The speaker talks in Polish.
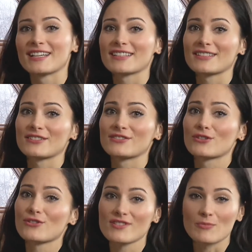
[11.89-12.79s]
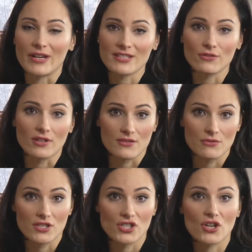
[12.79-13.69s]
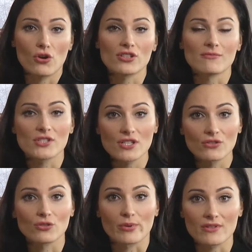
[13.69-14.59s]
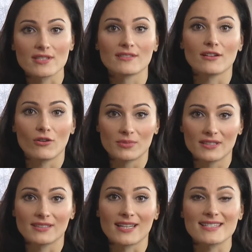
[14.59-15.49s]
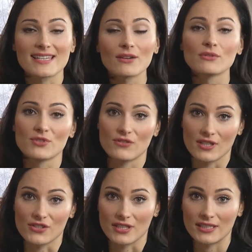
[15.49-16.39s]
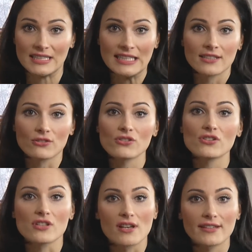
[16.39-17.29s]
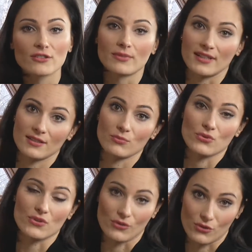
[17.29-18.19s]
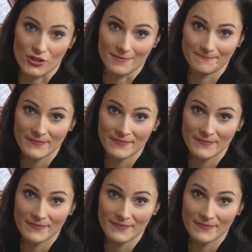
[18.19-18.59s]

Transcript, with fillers: E, drodzy Państwo, okazuje się, że 80% kobiet na całym świecie nosi źle dobrane biustonosze.